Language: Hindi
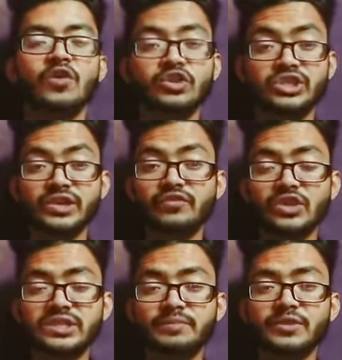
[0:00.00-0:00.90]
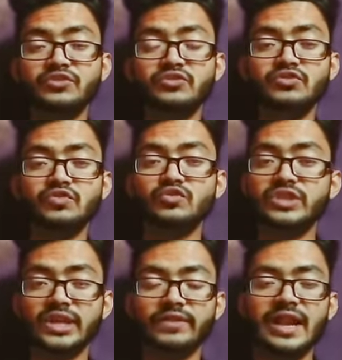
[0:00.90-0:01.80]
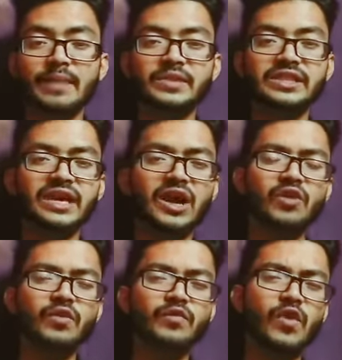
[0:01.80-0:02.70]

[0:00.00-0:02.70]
और जी व्हाट्सअप का जो दोस्तों सर्वर आपने देखा होगा